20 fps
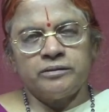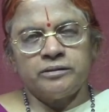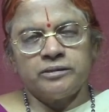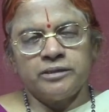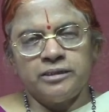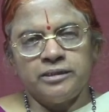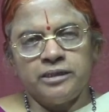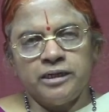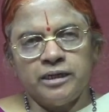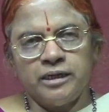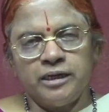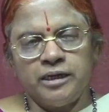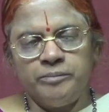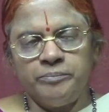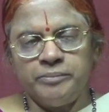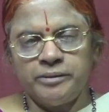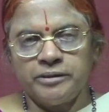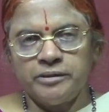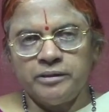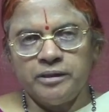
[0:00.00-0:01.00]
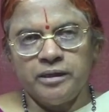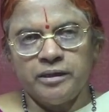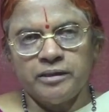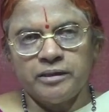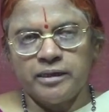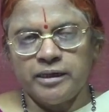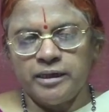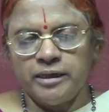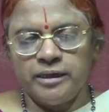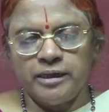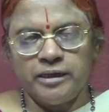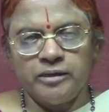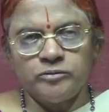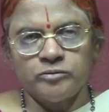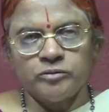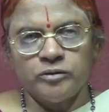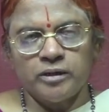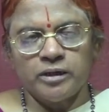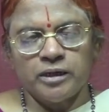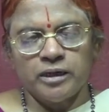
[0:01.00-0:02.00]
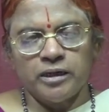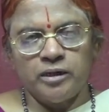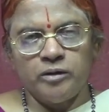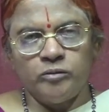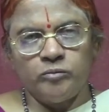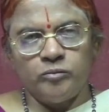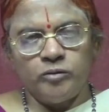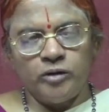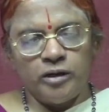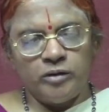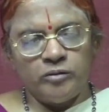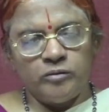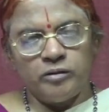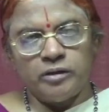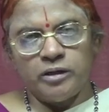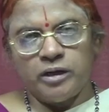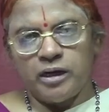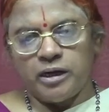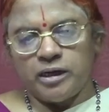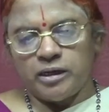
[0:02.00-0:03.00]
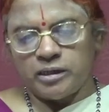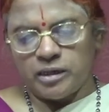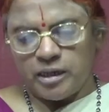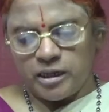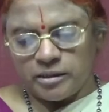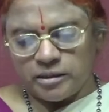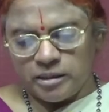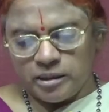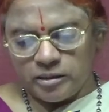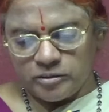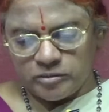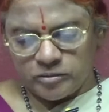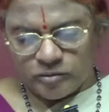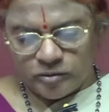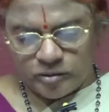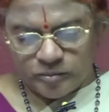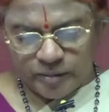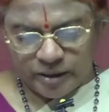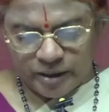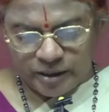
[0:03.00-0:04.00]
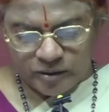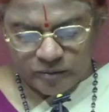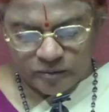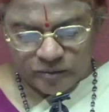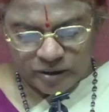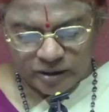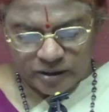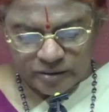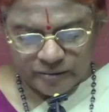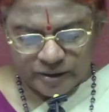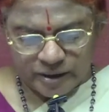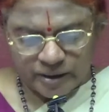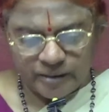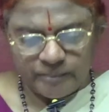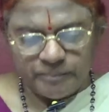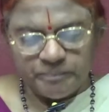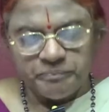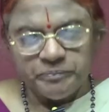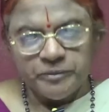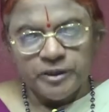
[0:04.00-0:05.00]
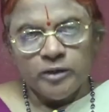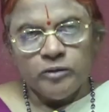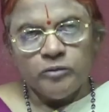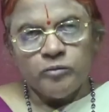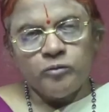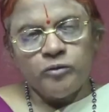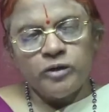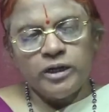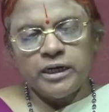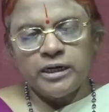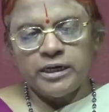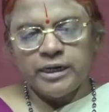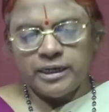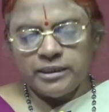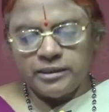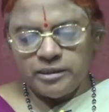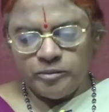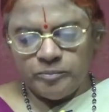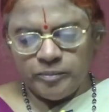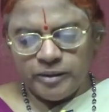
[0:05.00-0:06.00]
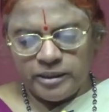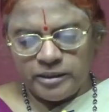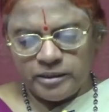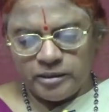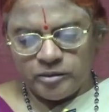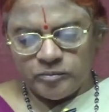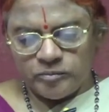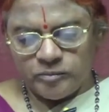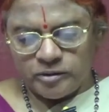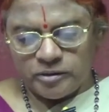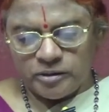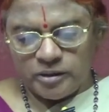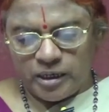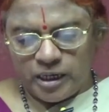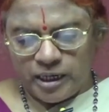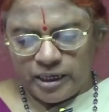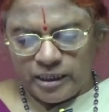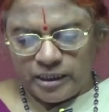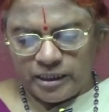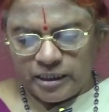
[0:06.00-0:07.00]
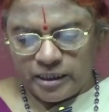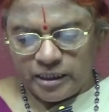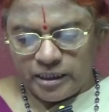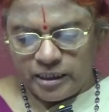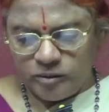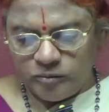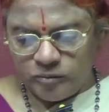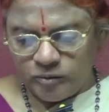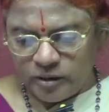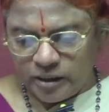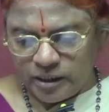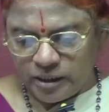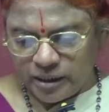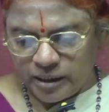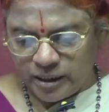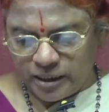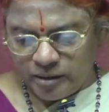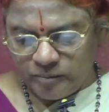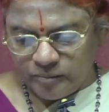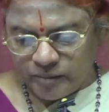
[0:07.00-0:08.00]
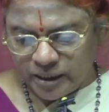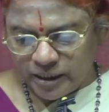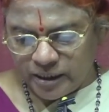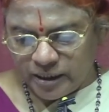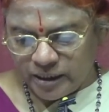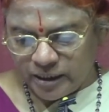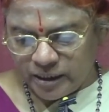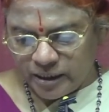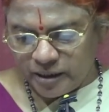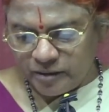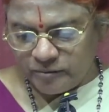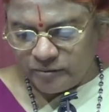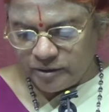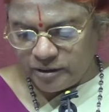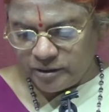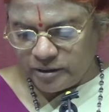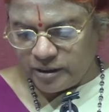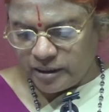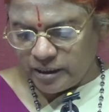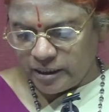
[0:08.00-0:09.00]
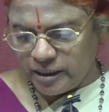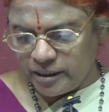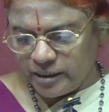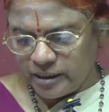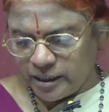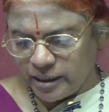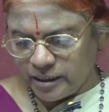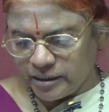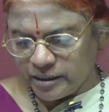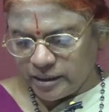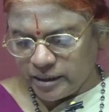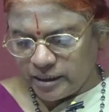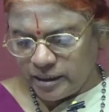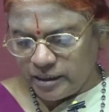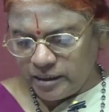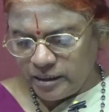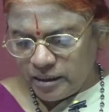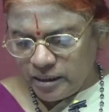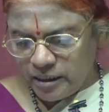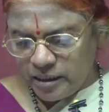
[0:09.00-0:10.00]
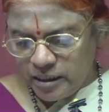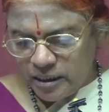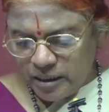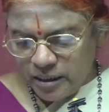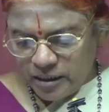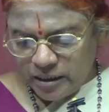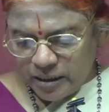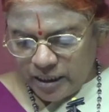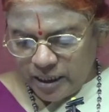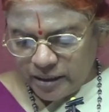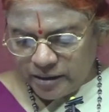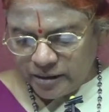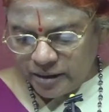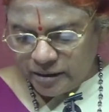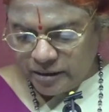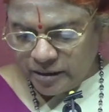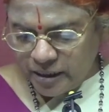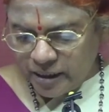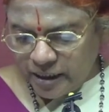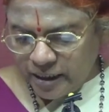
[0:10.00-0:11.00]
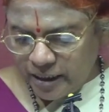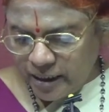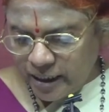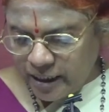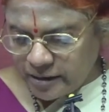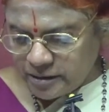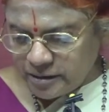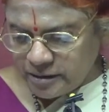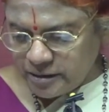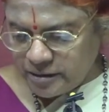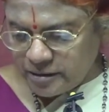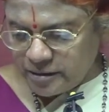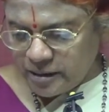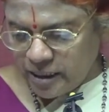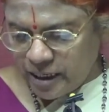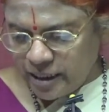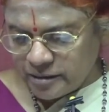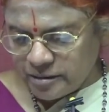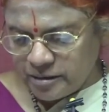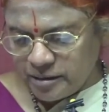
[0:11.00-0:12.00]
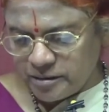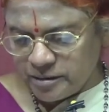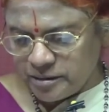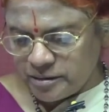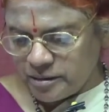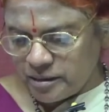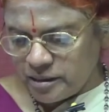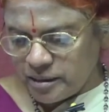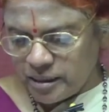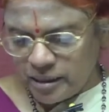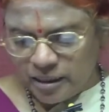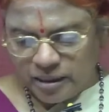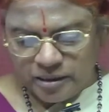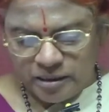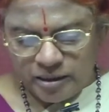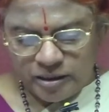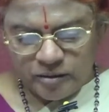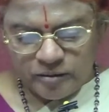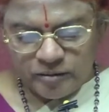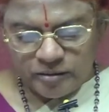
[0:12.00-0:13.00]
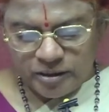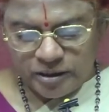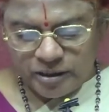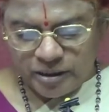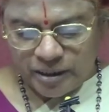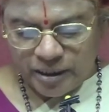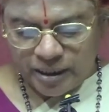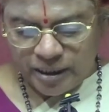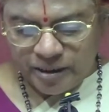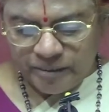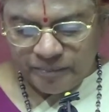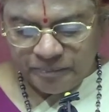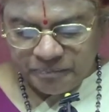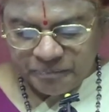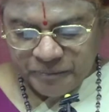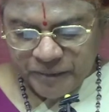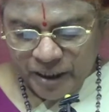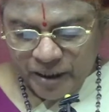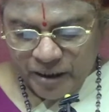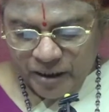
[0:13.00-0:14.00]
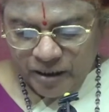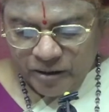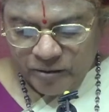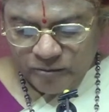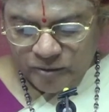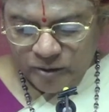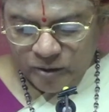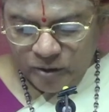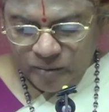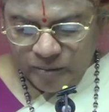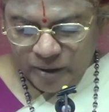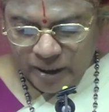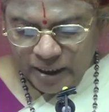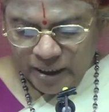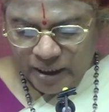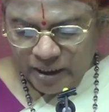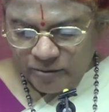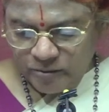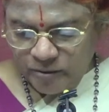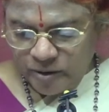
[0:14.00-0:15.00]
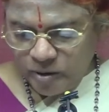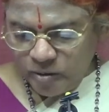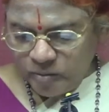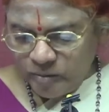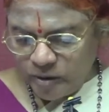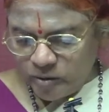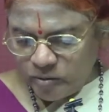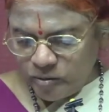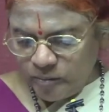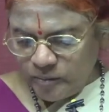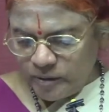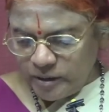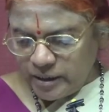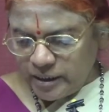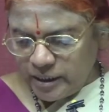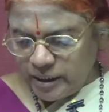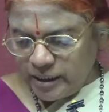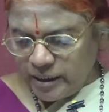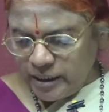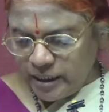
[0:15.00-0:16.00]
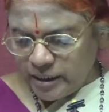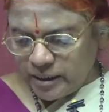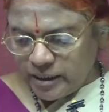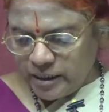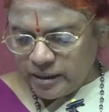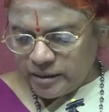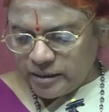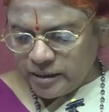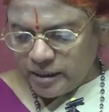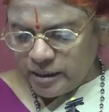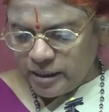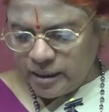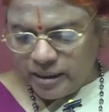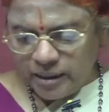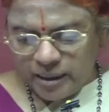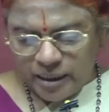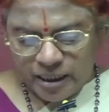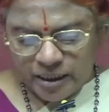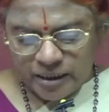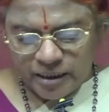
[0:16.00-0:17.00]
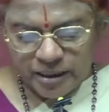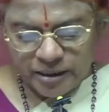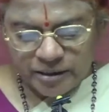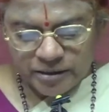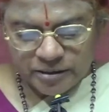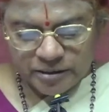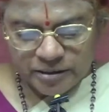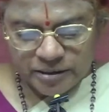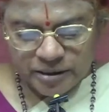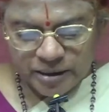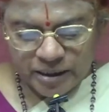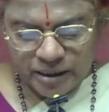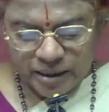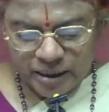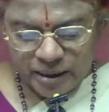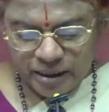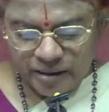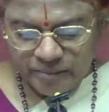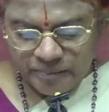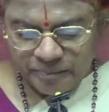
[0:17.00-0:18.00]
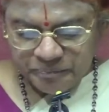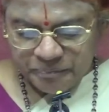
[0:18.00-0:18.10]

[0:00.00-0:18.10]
சந்திரகலை பதினாறு கலைகள்னு சொல்கிறாங்க உடலோடு ஆறு ஆதாரத்தோடு பயிலக்கூடியது வேறு உடல் கடந்து பயணிக்கும்போது அகரக்கலை உகரக்கலை மகரக்கலை விந்துக்கலை நாதக்கலை நாதாந்த கலை அர்ச்ச அர்த்தச்சந்திர கலை நிரோதினி கலை வியோமகலை வியோம ரூபினி கலை அநாதகலை அனாசிருதை கலை